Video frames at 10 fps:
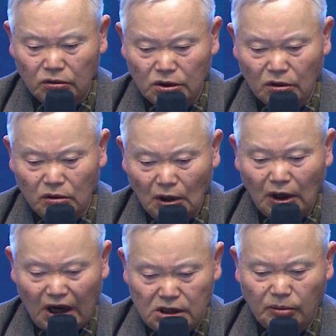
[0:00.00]
능력을
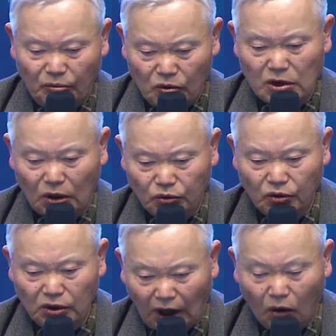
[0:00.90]
ICBM 능력을 갖추고
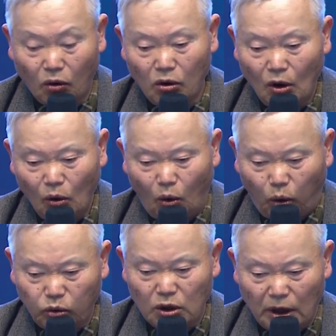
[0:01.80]
있다고
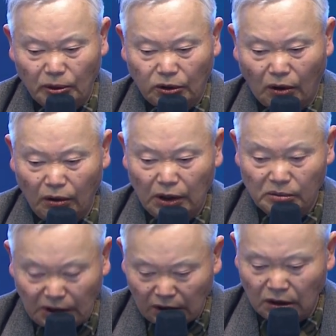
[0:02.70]
호들갑을
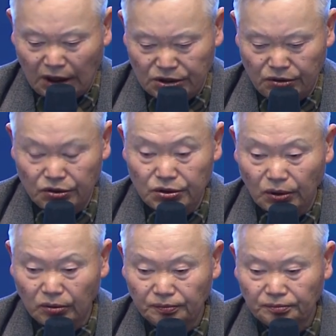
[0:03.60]
떨었는데 다들 아시는
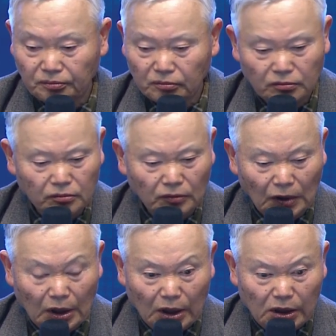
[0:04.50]
거죠.
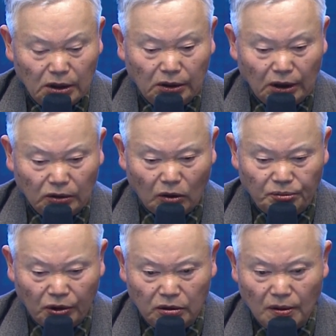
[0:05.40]
이때
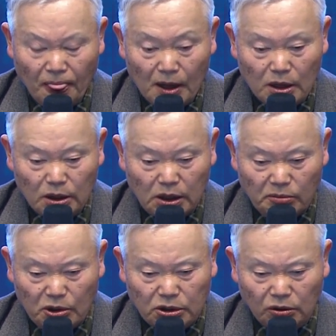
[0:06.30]
트럼프는
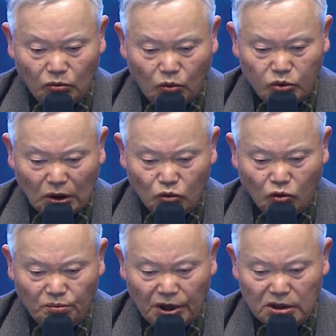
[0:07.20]
김일성
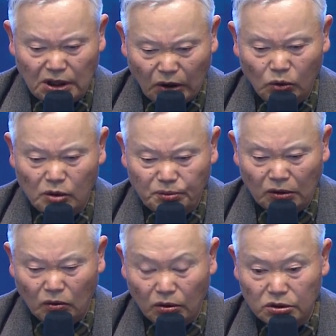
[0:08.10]
우상숭배 사교
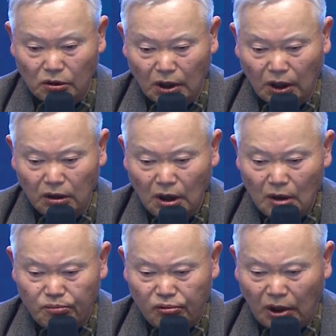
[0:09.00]
집단으로 전락한
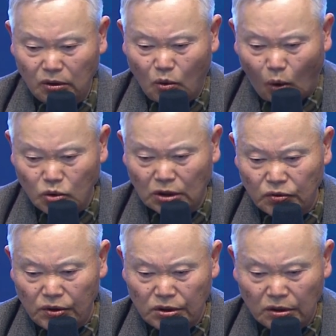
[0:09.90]
북한
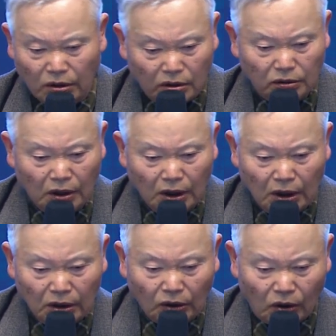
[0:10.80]
공산주의 정권을
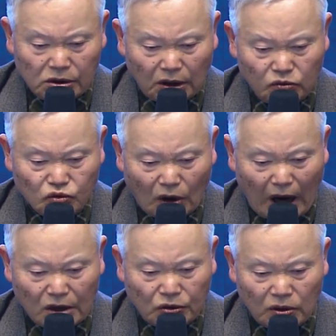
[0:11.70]
더 이상
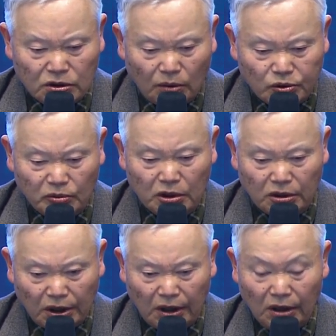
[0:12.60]
좌시할 수 없음을
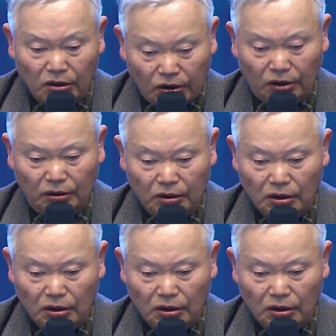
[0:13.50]
크게 느껴